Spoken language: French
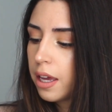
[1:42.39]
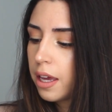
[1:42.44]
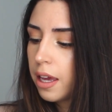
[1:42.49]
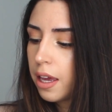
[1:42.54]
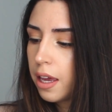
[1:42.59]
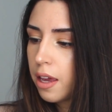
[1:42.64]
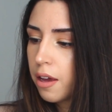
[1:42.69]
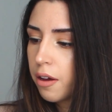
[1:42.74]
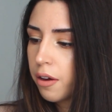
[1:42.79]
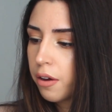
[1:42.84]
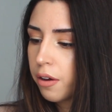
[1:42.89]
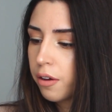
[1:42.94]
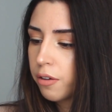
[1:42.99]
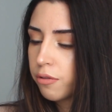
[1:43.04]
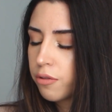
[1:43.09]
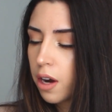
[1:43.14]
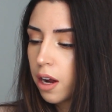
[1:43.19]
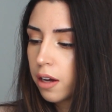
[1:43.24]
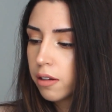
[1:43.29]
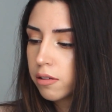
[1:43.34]
Et euh,
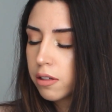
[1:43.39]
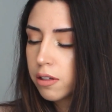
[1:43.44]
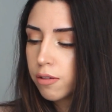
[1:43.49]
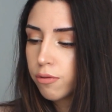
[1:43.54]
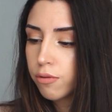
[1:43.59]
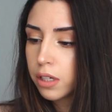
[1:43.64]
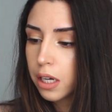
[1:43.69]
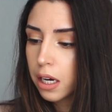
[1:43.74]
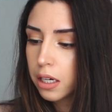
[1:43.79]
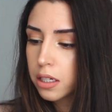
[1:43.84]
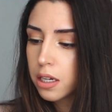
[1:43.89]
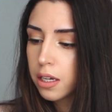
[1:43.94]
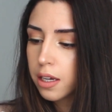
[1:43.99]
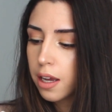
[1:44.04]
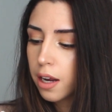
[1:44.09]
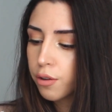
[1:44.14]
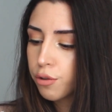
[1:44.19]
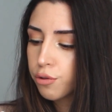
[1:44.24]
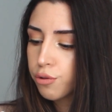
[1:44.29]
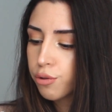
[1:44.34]
voilà, si vous cherchez
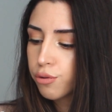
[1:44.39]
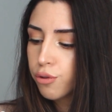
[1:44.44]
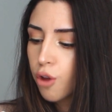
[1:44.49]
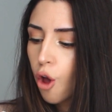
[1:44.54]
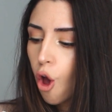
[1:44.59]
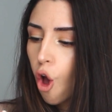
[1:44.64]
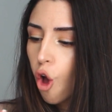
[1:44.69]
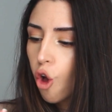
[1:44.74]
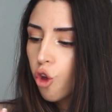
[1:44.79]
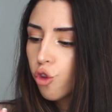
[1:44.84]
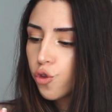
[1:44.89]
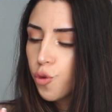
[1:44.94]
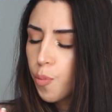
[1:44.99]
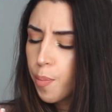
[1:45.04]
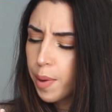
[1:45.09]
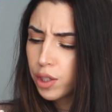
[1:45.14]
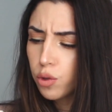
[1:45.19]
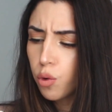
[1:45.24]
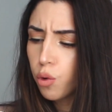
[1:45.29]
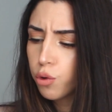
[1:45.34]
quelque chose de
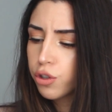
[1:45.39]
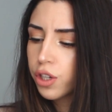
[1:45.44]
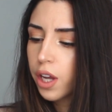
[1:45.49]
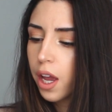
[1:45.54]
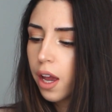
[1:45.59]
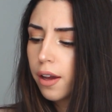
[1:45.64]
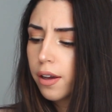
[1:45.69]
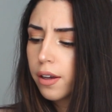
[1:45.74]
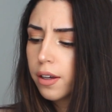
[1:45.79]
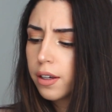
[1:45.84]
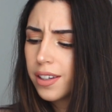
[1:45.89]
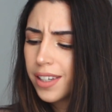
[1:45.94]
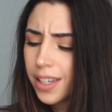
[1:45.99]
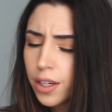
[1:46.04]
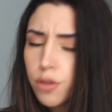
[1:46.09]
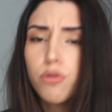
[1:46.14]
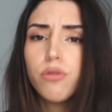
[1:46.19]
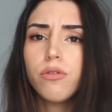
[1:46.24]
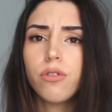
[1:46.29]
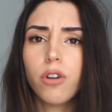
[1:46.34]
pas trop cher,
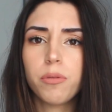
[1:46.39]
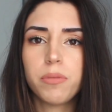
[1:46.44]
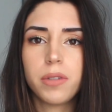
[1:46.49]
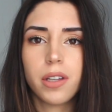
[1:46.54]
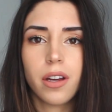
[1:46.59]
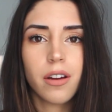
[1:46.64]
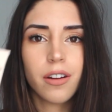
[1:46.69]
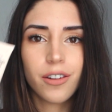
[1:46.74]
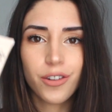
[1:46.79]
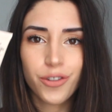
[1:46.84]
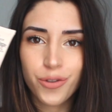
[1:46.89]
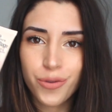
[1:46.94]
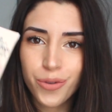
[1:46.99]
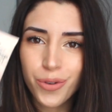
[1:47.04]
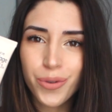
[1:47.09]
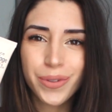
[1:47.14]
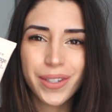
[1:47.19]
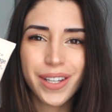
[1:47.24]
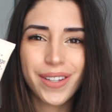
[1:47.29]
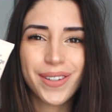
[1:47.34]
qui couvre bien, je
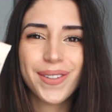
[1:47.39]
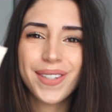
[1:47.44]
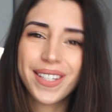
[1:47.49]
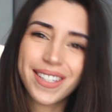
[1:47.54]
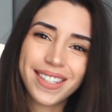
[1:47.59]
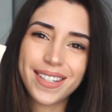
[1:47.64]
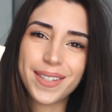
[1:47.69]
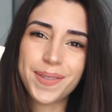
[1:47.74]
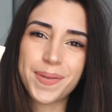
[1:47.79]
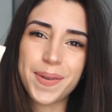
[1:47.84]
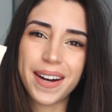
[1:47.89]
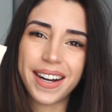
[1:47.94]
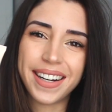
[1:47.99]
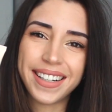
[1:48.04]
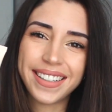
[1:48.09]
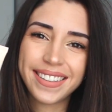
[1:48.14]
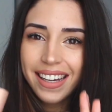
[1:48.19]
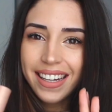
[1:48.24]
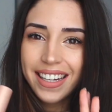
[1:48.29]
vous conseille de tester celui-là.